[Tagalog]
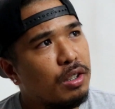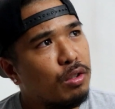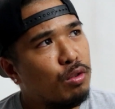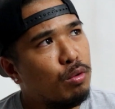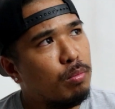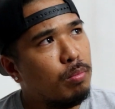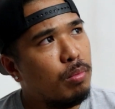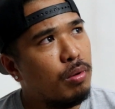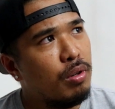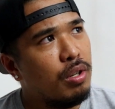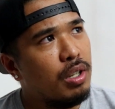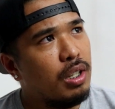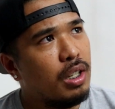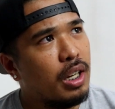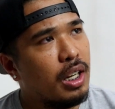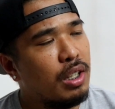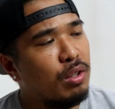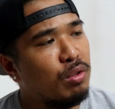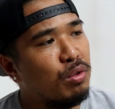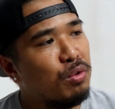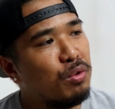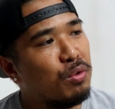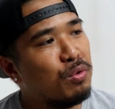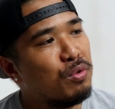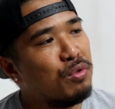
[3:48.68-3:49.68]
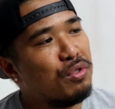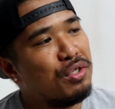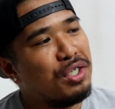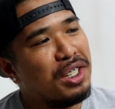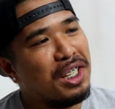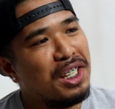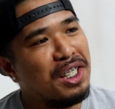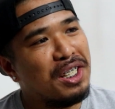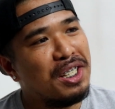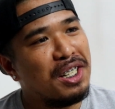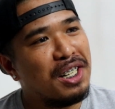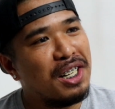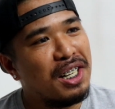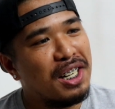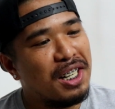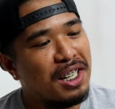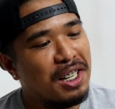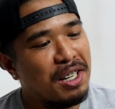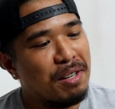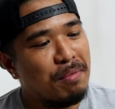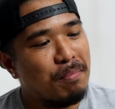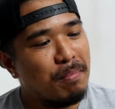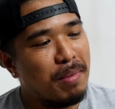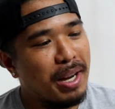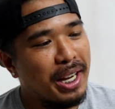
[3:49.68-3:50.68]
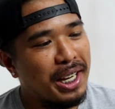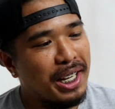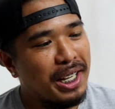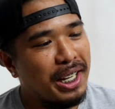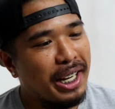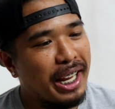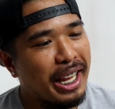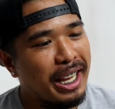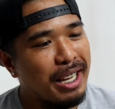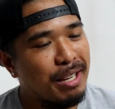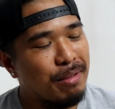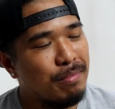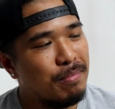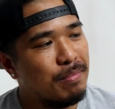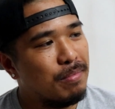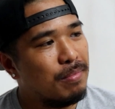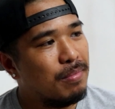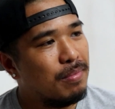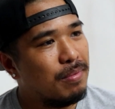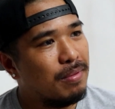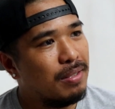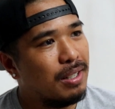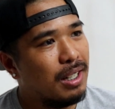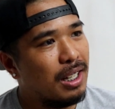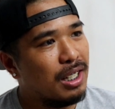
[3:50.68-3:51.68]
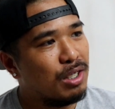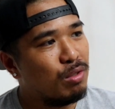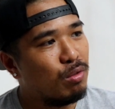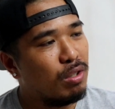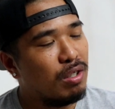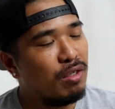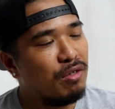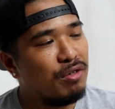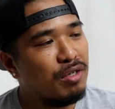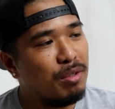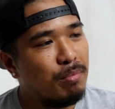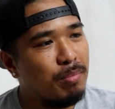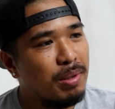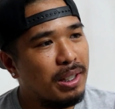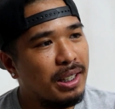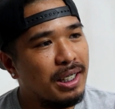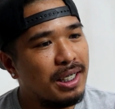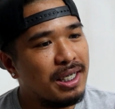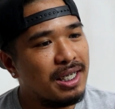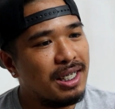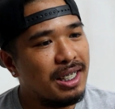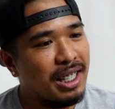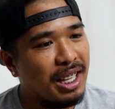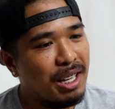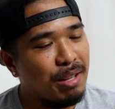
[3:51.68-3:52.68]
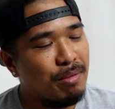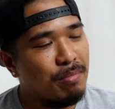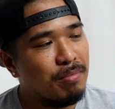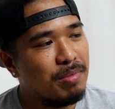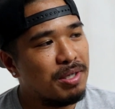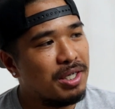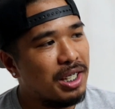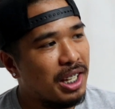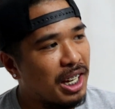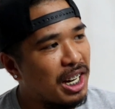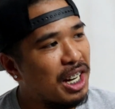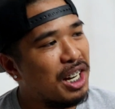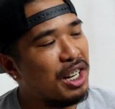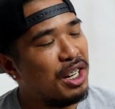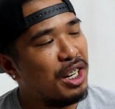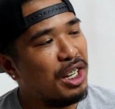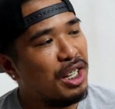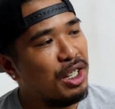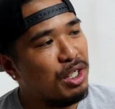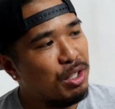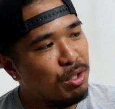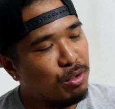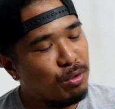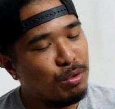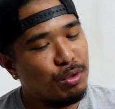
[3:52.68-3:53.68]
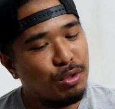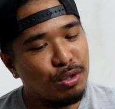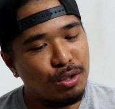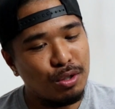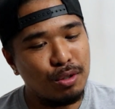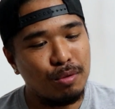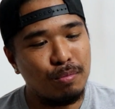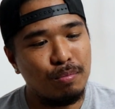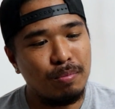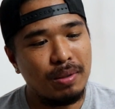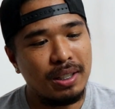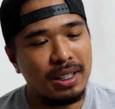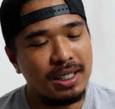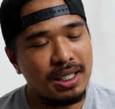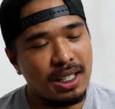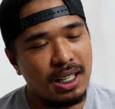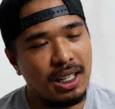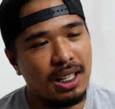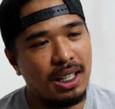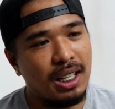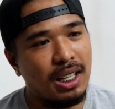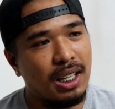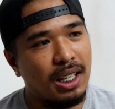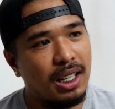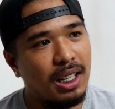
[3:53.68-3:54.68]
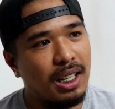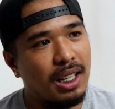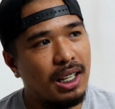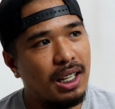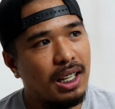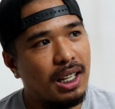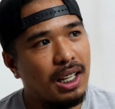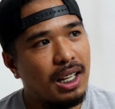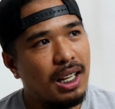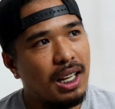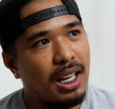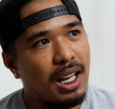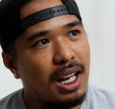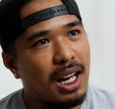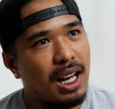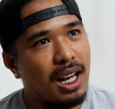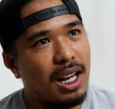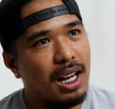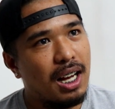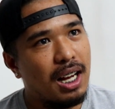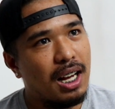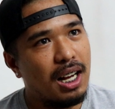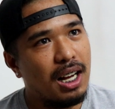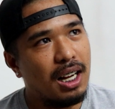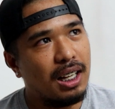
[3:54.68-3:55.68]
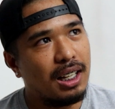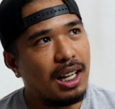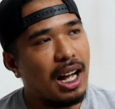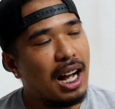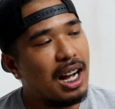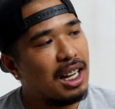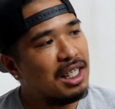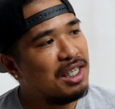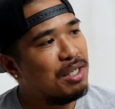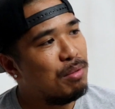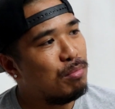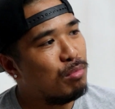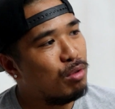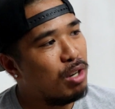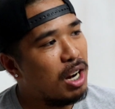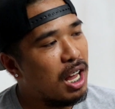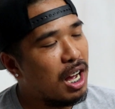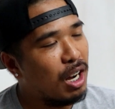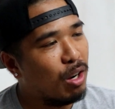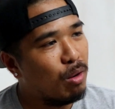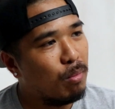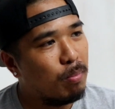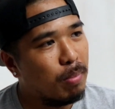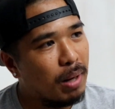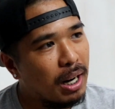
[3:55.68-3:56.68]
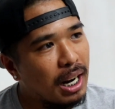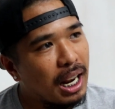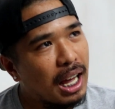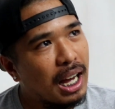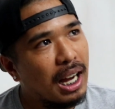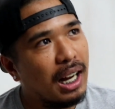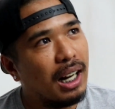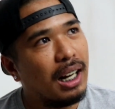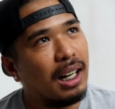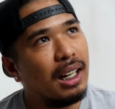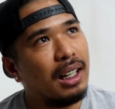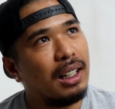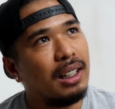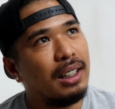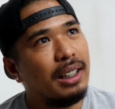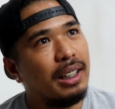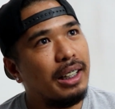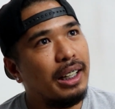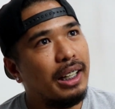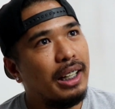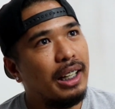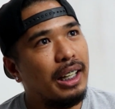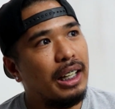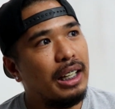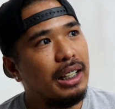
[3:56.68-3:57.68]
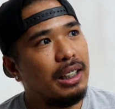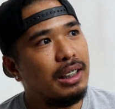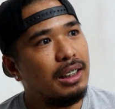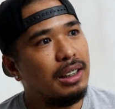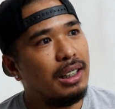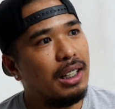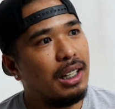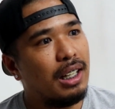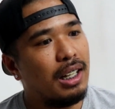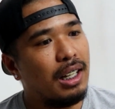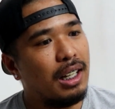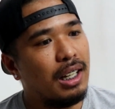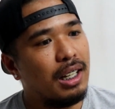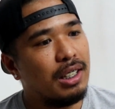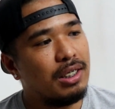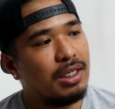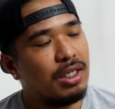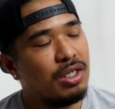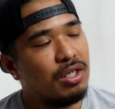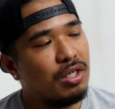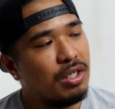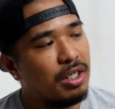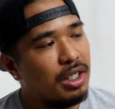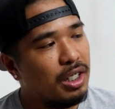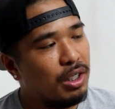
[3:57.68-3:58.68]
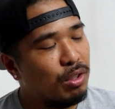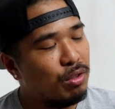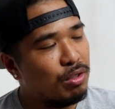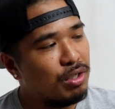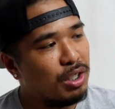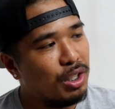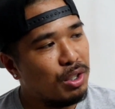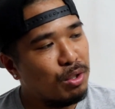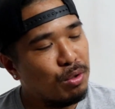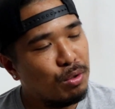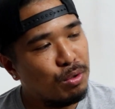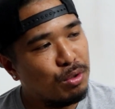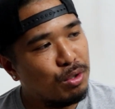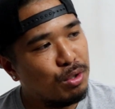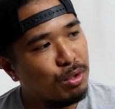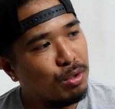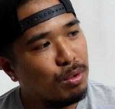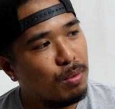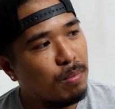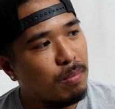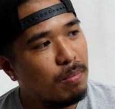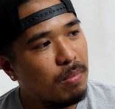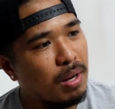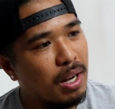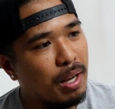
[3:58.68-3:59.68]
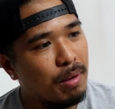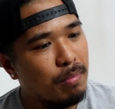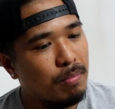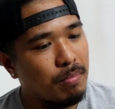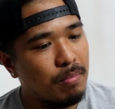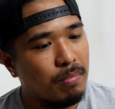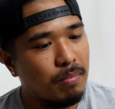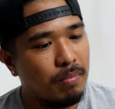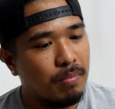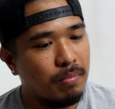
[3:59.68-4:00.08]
Tito Boy, I don't consider my name as one of the biggest names here in YouTube kasi uh, kakasimula ko pa lang and uh, sa journey ko sa YouTube, I'm